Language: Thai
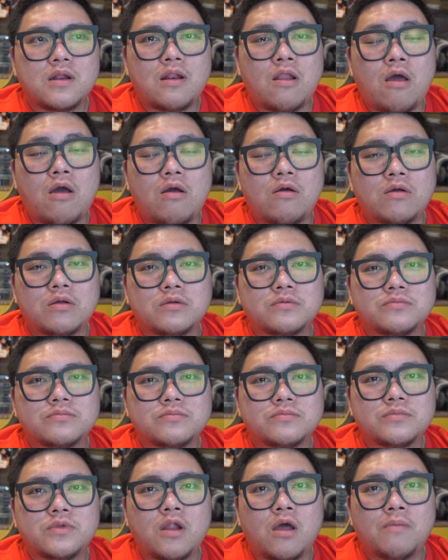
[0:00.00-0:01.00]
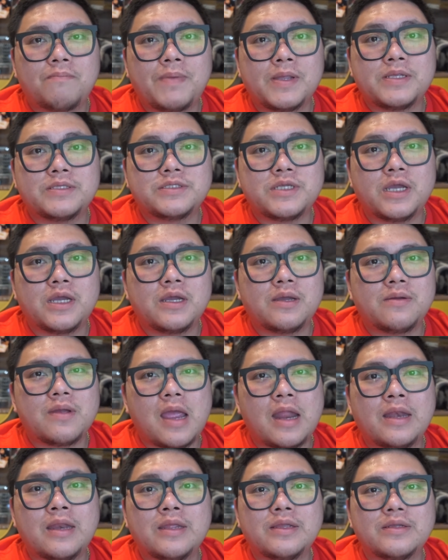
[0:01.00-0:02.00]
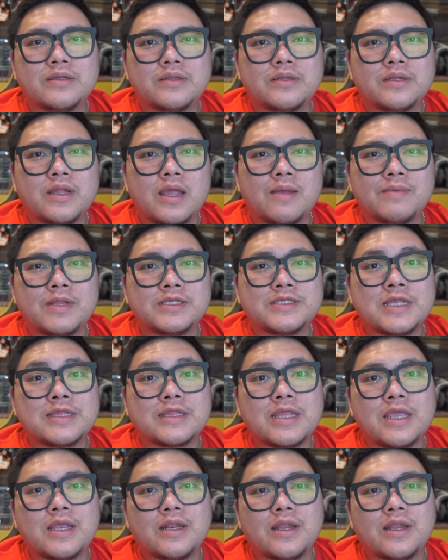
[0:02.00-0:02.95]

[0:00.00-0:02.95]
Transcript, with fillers: ลองลองไปเจออันหนึ่งนะในเซตติ้ง